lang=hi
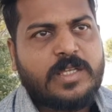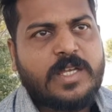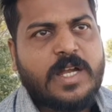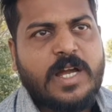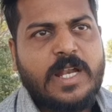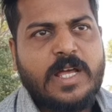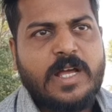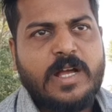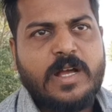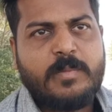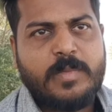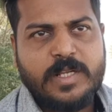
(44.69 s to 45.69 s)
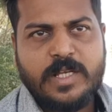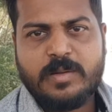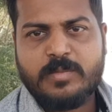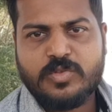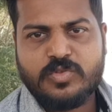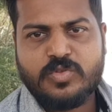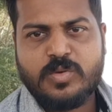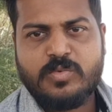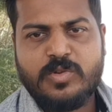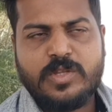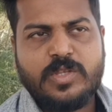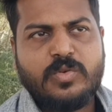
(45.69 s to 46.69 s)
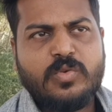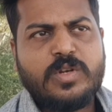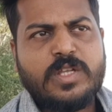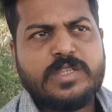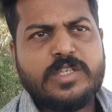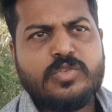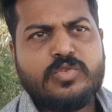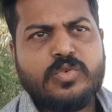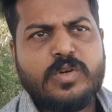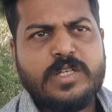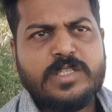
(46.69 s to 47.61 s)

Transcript: या काला मटका नमक जिसको बोलते हैं वो रहता है तो